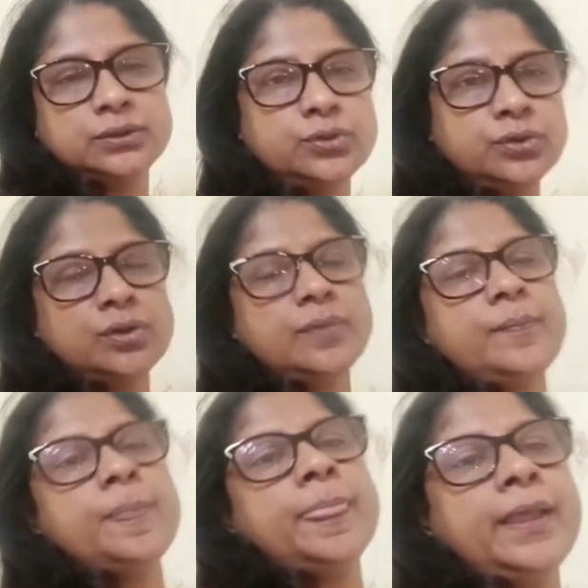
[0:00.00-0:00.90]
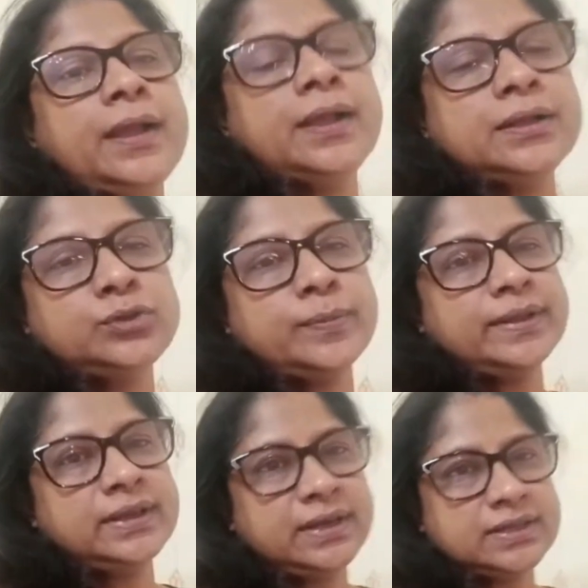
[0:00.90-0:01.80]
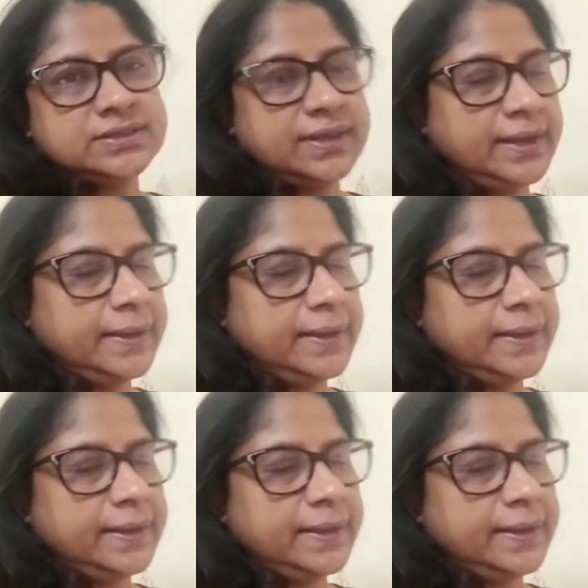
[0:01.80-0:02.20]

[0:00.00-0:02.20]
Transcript: তো তোমাদের কাছে